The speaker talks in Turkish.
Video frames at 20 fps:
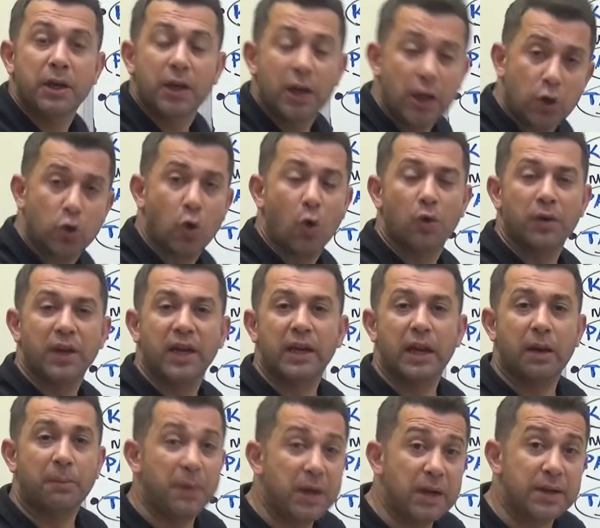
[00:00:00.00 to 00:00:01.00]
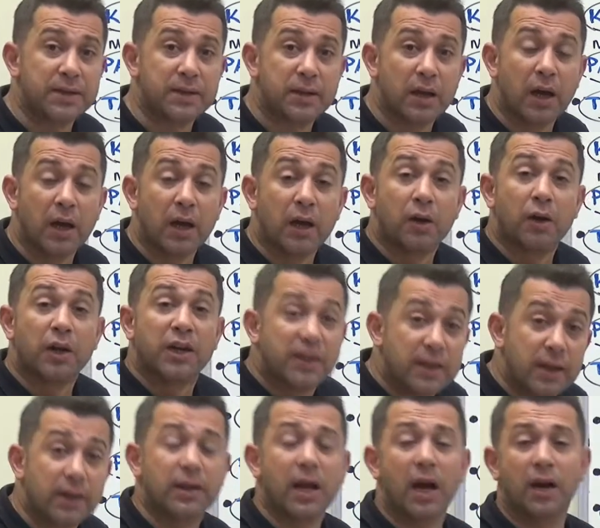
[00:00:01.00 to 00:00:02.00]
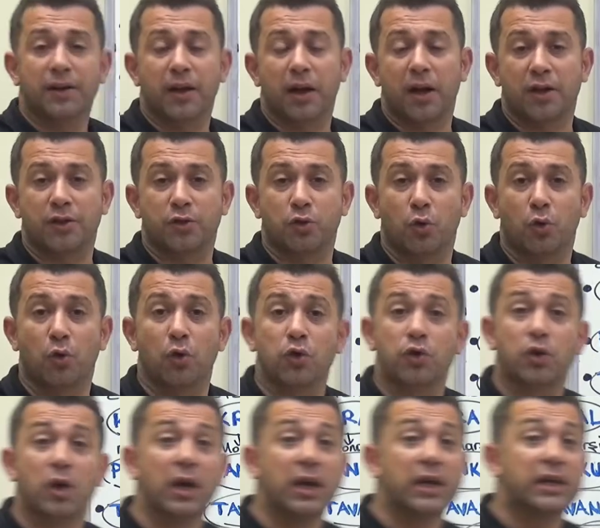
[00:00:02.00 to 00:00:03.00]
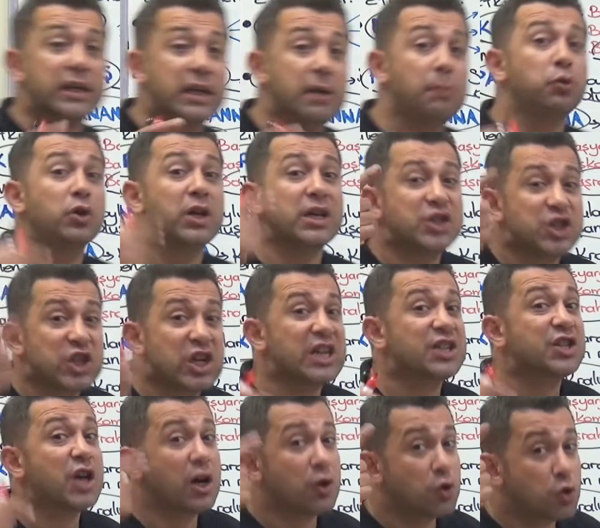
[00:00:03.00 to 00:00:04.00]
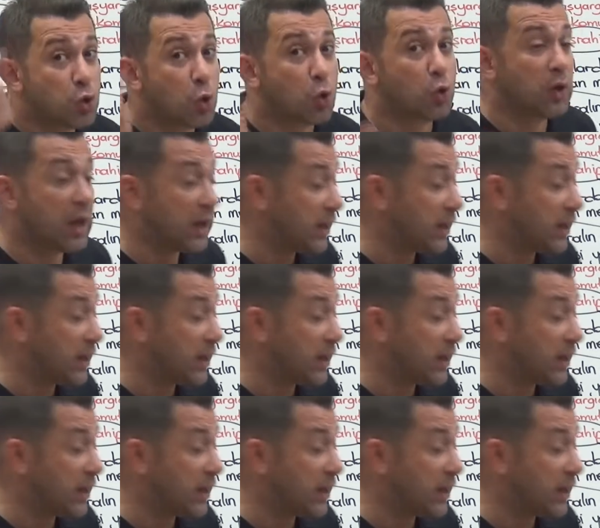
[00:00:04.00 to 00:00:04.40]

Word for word: ilk örneğine biz Hititlerde rastlıyoruz ki bu da çıkacak sorular